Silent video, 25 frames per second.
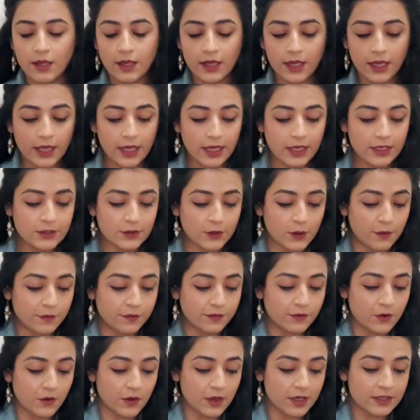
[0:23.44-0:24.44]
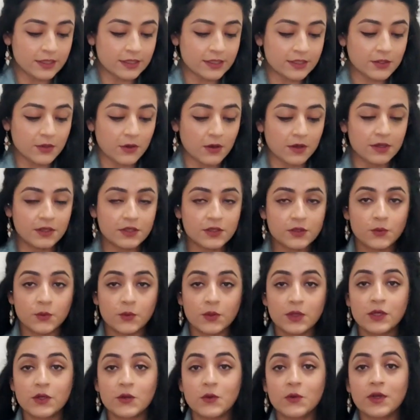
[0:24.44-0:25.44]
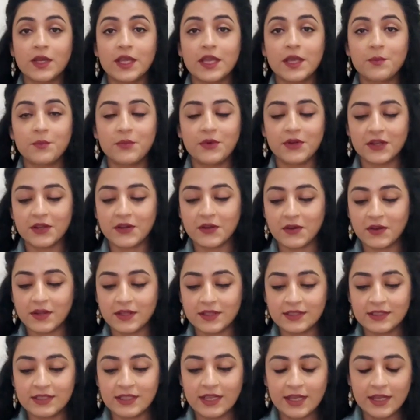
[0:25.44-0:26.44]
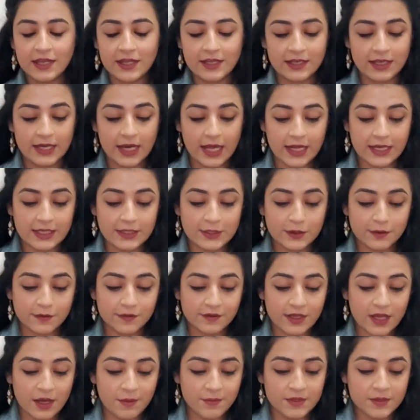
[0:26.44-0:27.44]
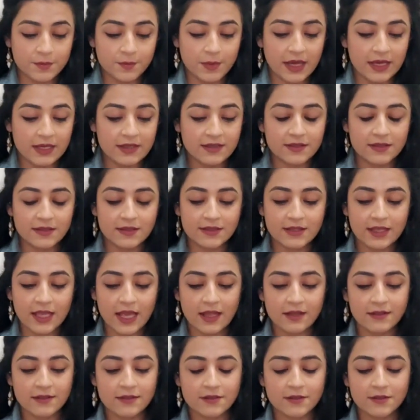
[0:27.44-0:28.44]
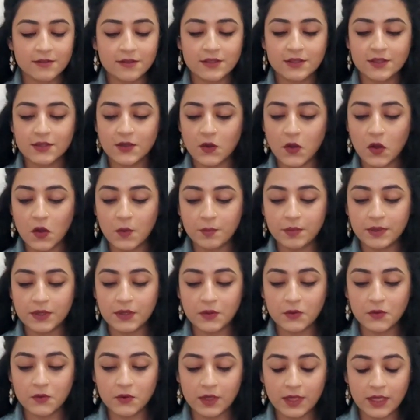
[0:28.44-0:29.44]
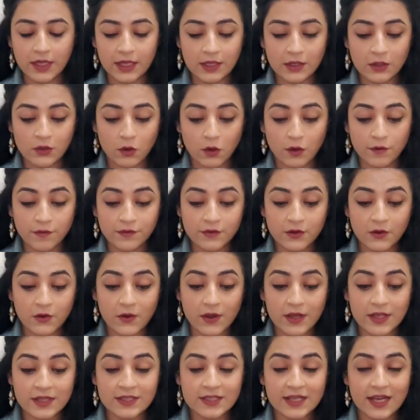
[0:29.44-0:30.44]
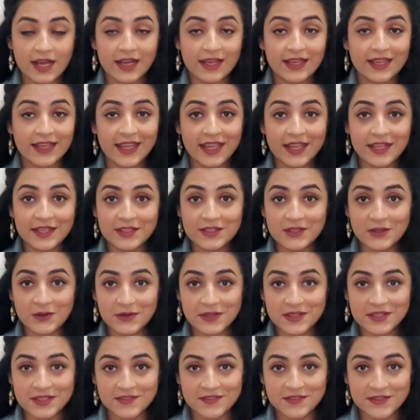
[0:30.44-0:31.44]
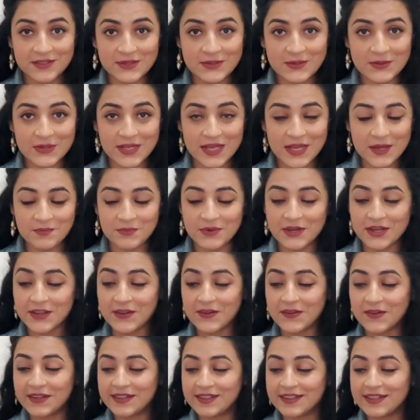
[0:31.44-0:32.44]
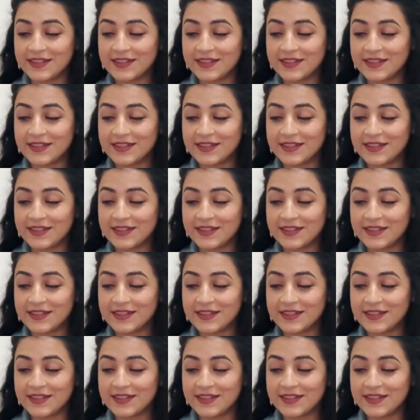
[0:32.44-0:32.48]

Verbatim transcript: एट ऑफ कॉइन्स टॉरस वर्गो केफ्रिकॉन नाइट ऑफ कप स्पाइसिस कैंसर स्कॉर्पियो किंग ऑफ कॉइन्स अगेन टॉरस वर्गो के फ्रिकॉन